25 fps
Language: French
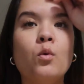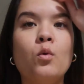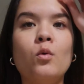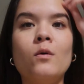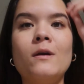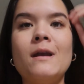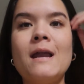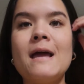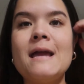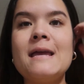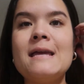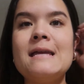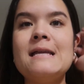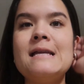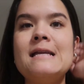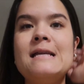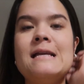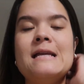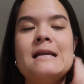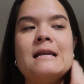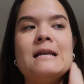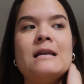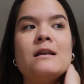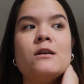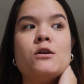Bon là
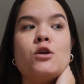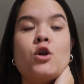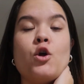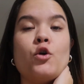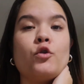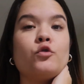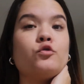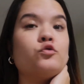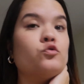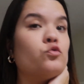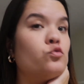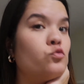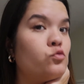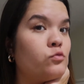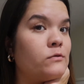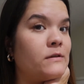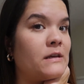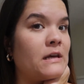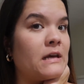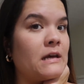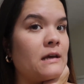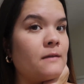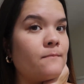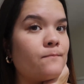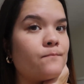il est l'heure du
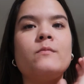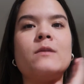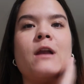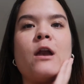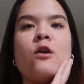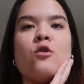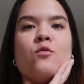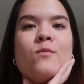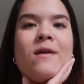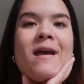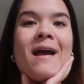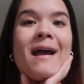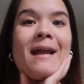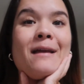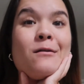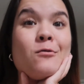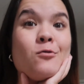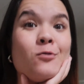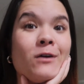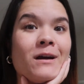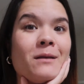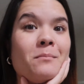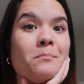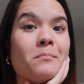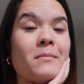goûter. La lumière elle est
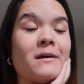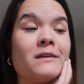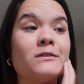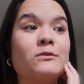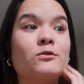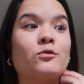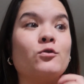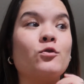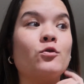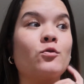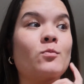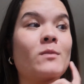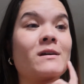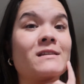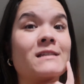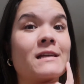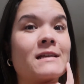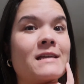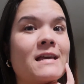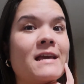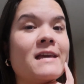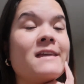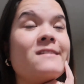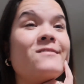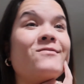horrible parce que bah ça
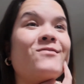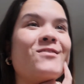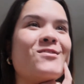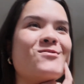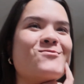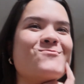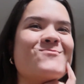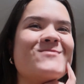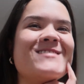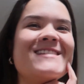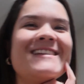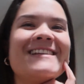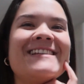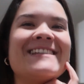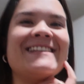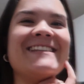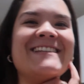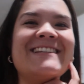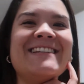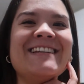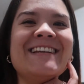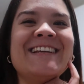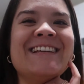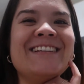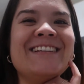y est il fait nuit ici.